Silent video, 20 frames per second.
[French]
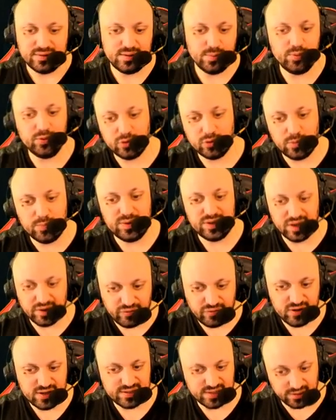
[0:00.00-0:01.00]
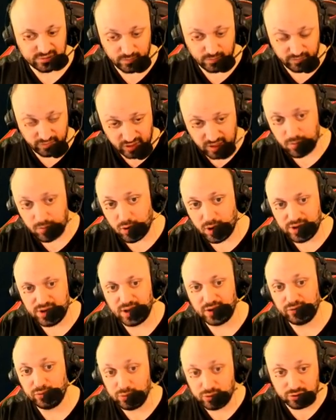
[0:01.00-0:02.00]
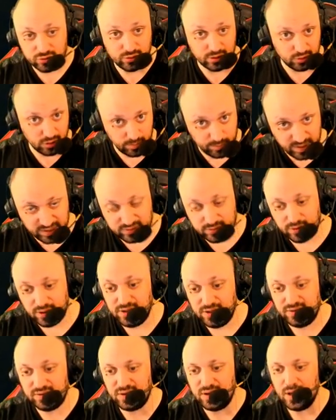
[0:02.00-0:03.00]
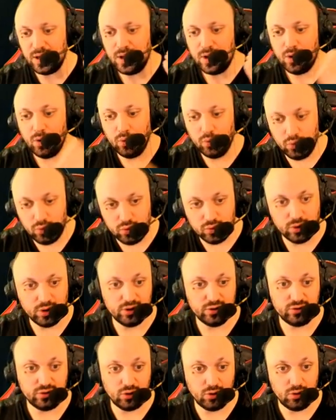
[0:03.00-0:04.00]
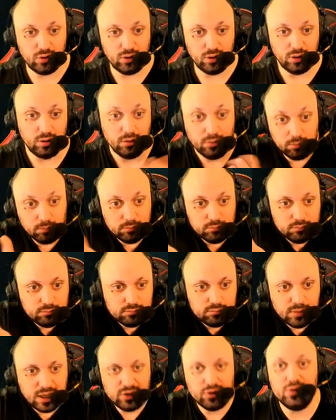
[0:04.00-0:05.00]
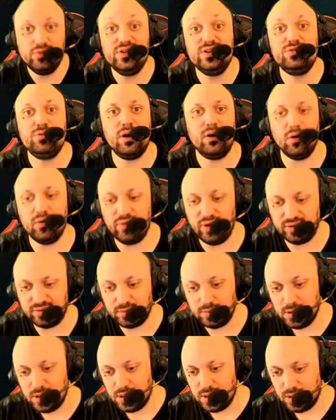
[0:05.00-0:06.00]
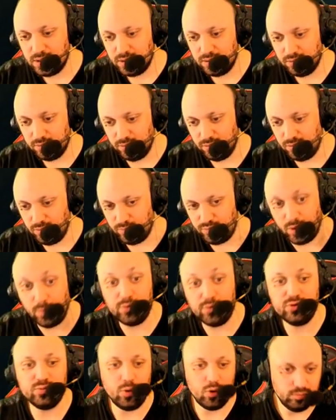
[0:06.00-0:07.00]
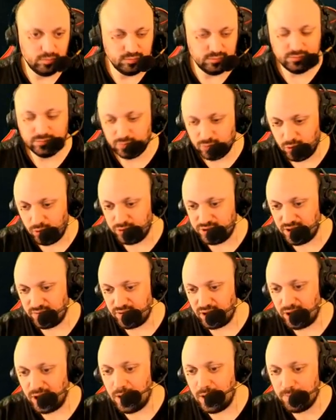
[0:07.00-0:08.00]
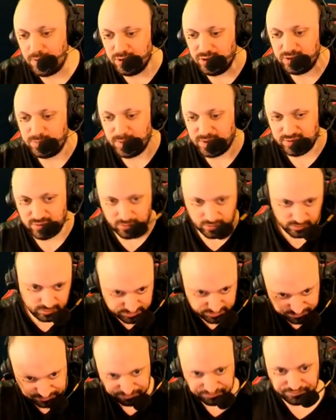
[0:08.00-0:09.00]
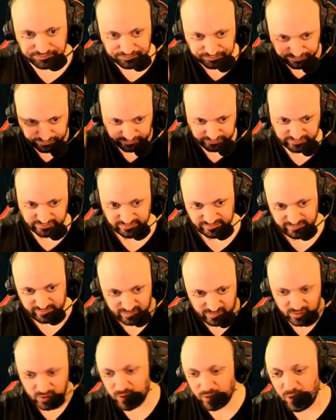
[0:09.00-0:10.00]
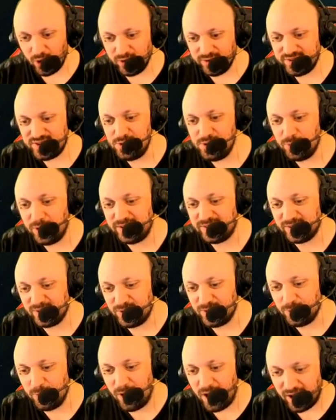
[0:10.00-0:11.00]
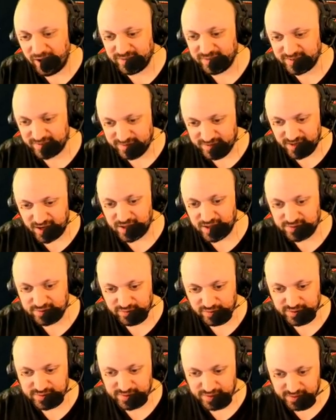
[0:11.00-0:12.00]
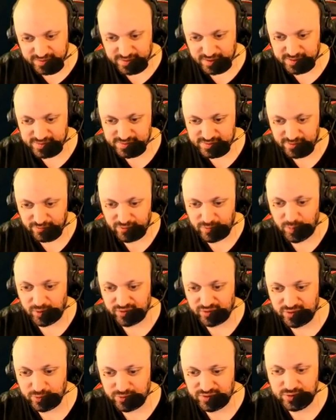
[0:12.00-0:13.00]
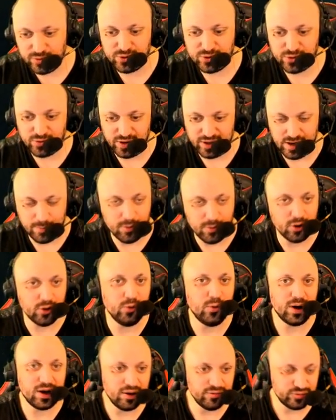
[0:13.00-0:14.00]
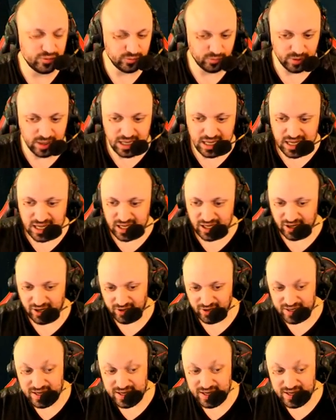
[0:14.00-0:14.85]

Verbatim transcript: plutôt bien fait, ça ressemble vraiment à Ner'zhul, que ce soit dans la personnalité ou euh, dans, euh, bah, dans le visuel en fait. Euh, puis en plus, bon, on y reviendra, mais une espèce de grande silhouette noire, etc. C'est vrai que ça, ça, fait penser aussi au chevet de la Mort de Warcraft 2. Euh, et